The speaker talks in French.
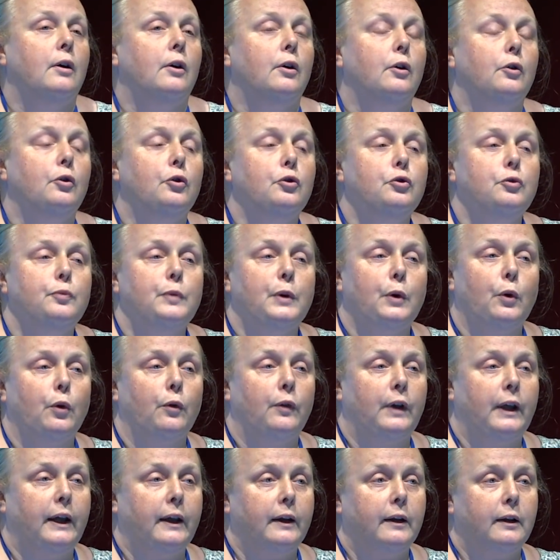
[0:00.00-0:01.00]
le
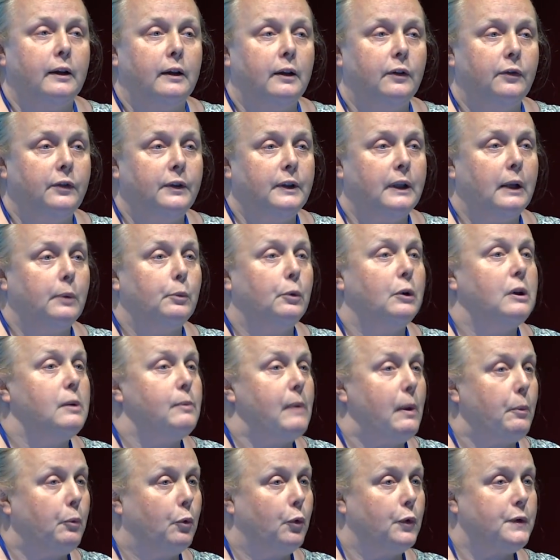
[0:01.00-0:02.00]
numéro vert ait finalement les
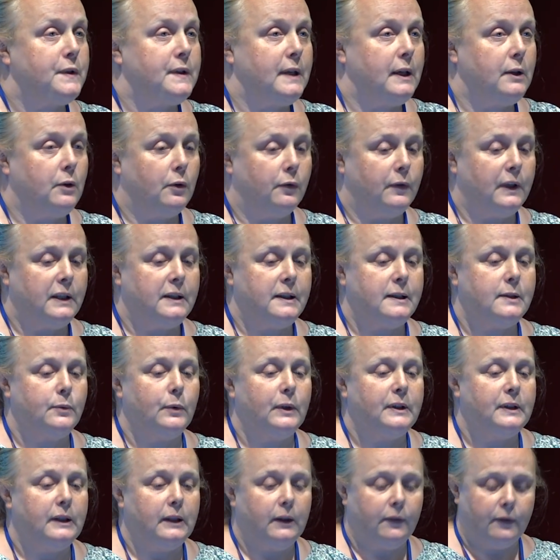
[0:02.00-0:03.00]
mêmes conseils en fait qui
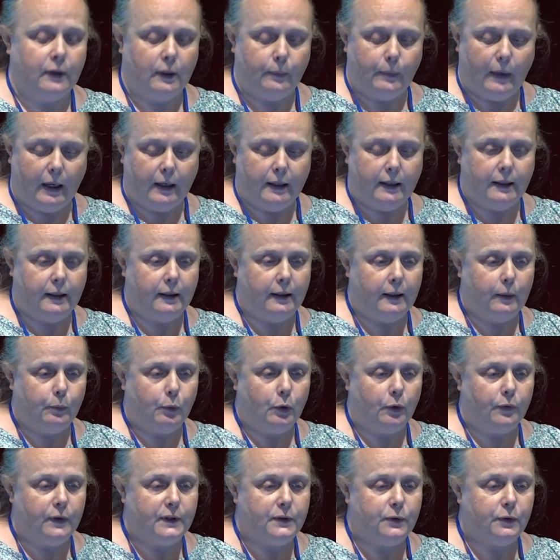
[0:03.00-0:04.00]
soient délivrés par les, les
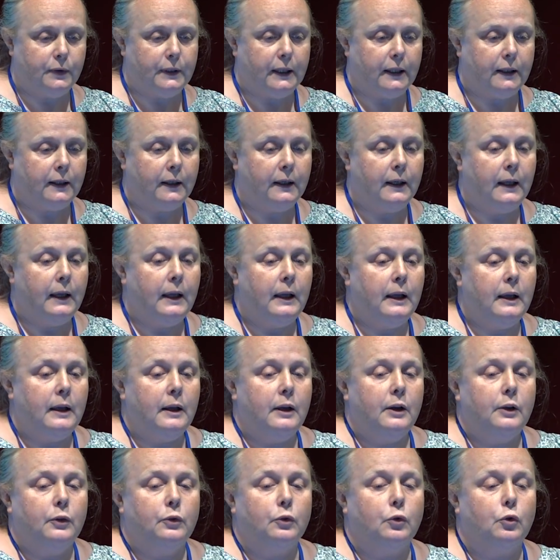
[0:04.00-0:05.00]
professionnels.
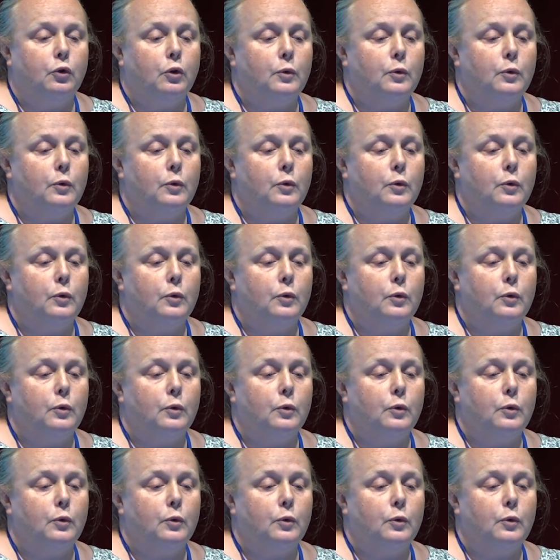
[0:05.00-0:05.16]
Donc